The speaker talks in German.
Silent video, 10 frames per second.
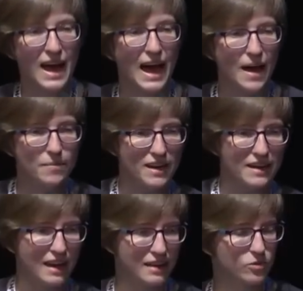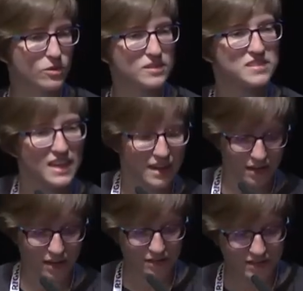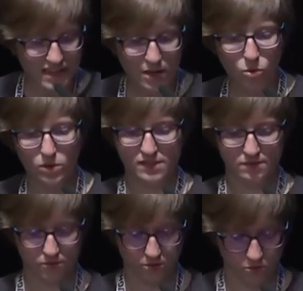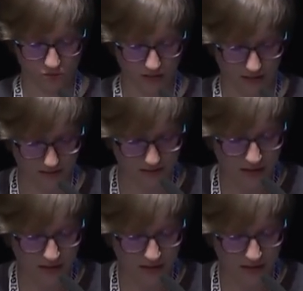aber er hat nur eine sehr, einen sehr kurzen Wirkungsgrad.